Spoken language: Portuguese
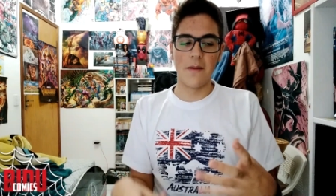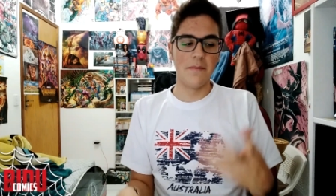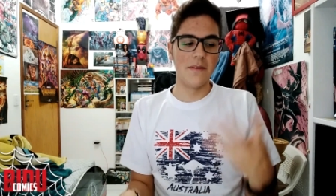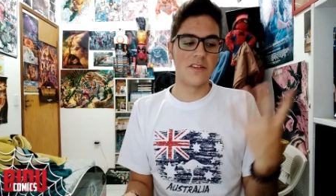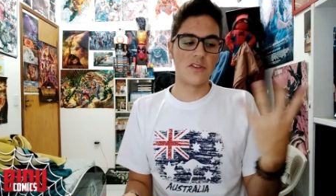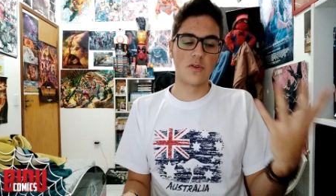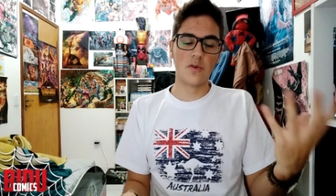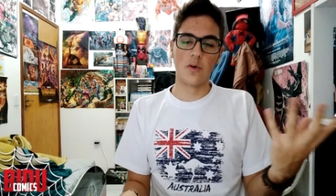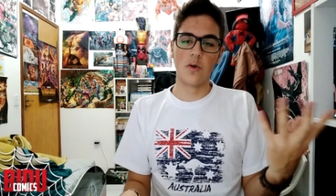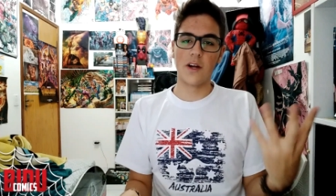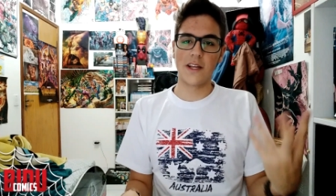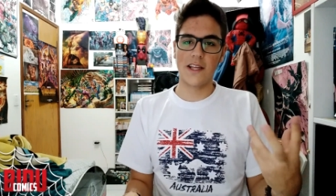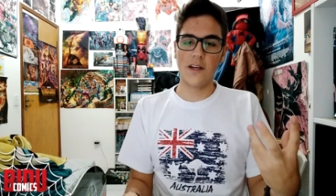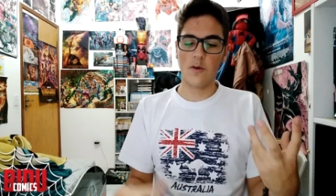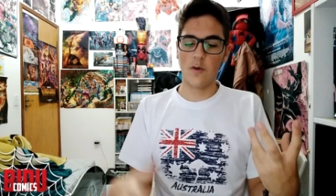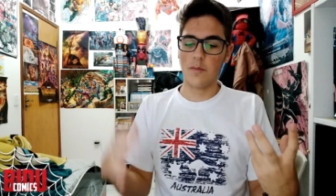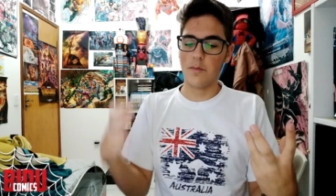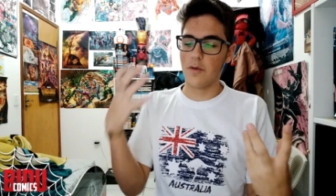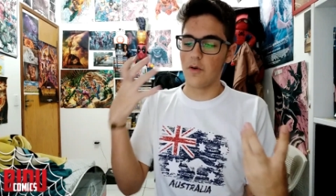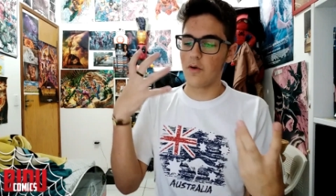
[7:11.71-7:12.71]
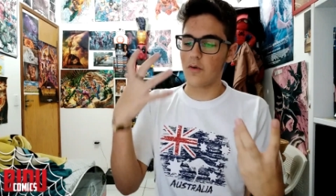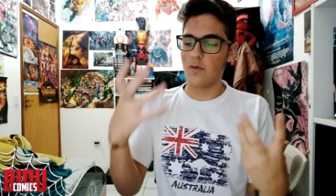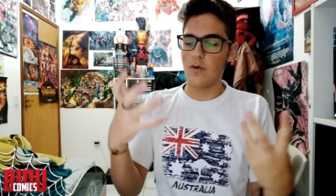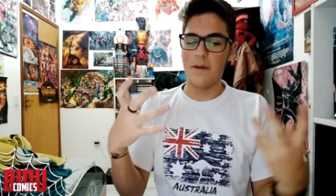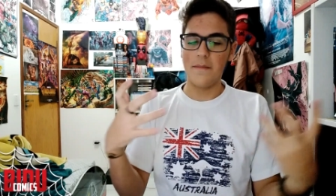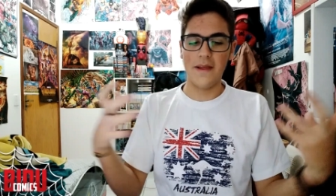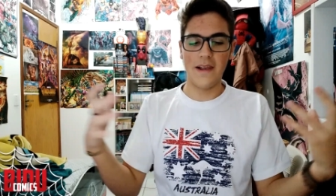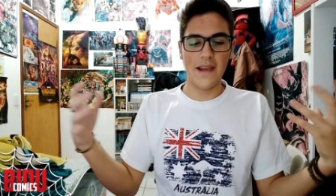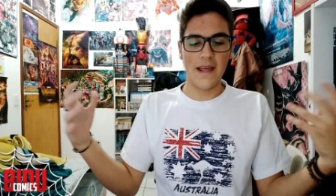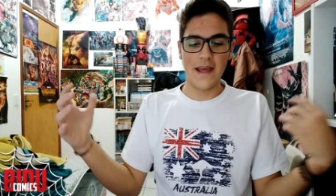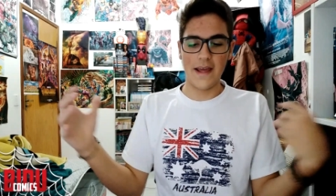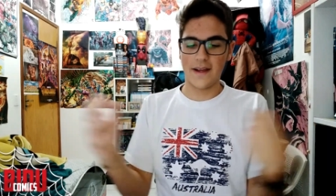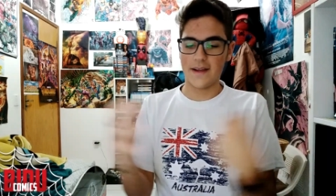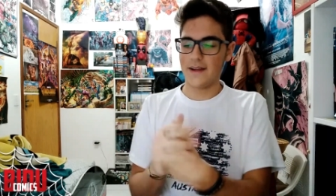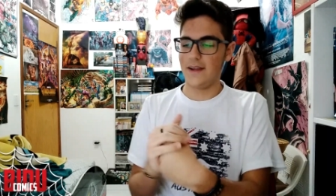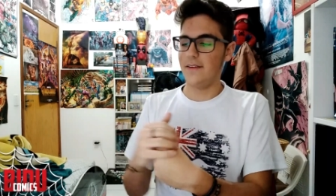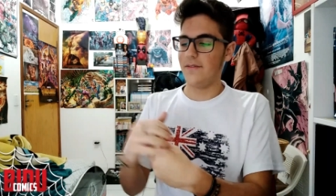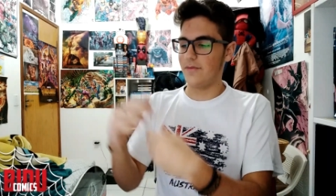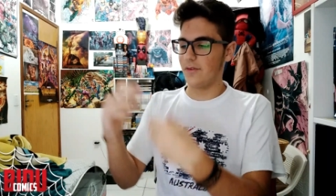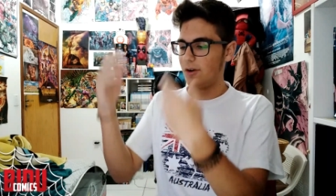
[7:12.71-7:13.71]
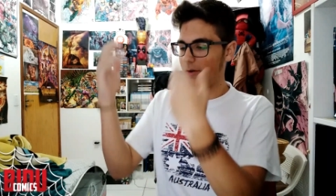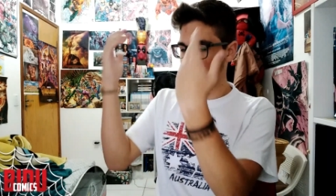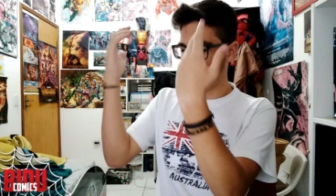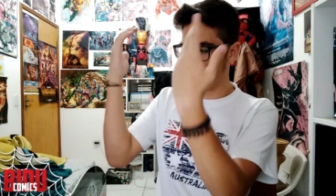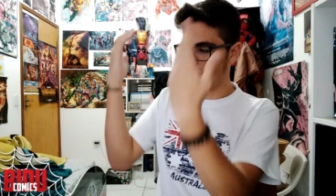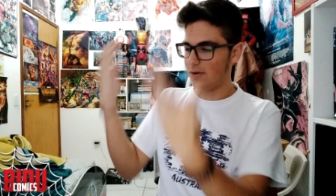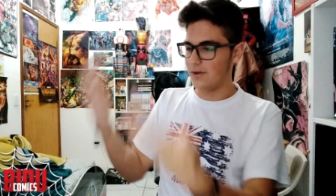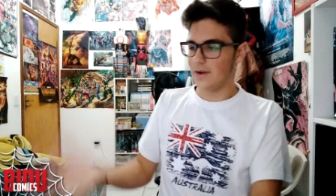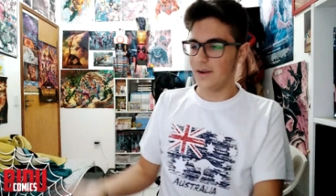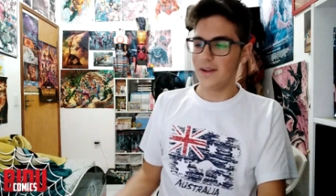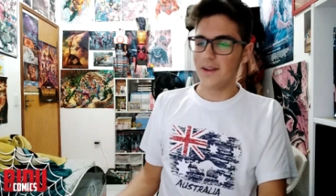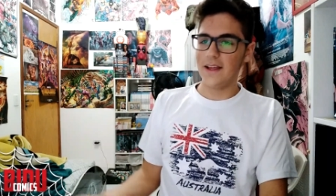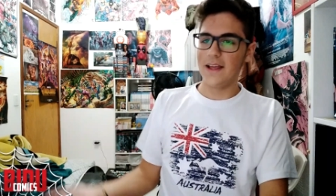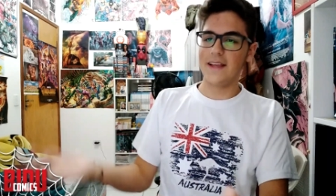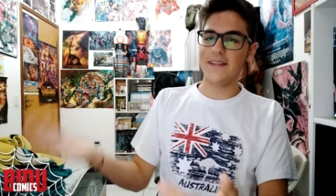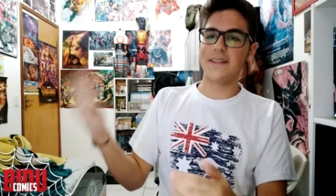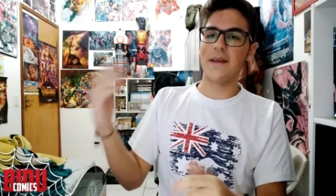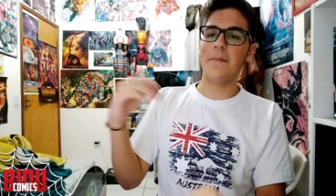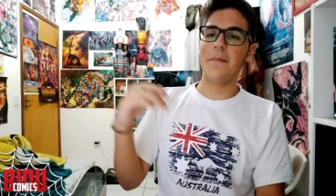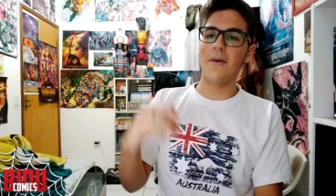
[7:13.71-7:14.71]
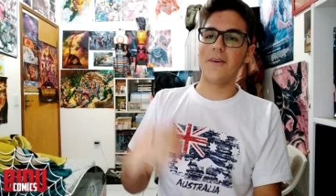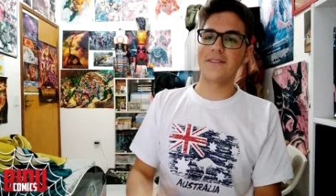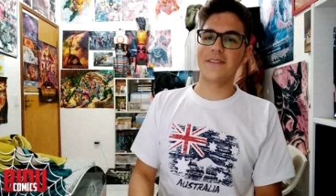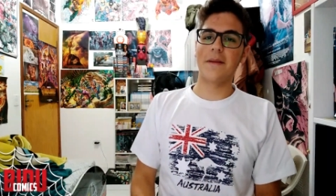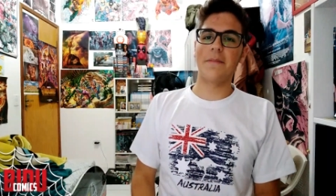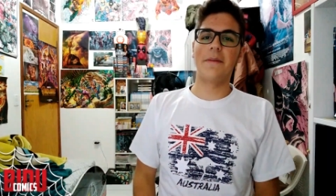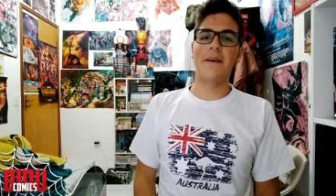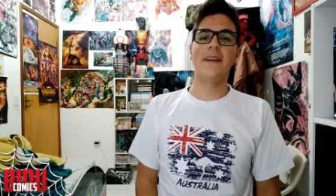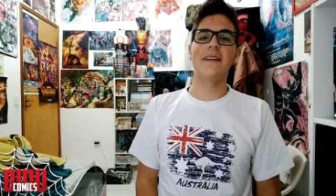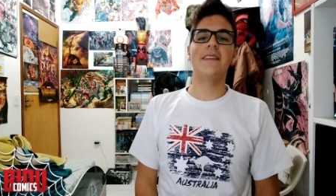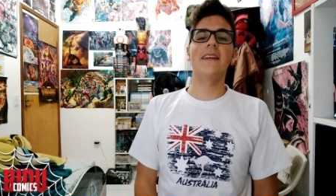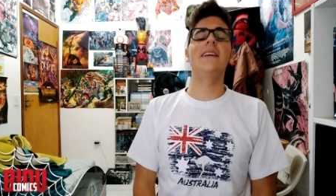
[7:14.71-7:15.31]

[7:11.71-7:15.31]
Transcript: Misturou aquele robô com a meleca e formou essa bosta preta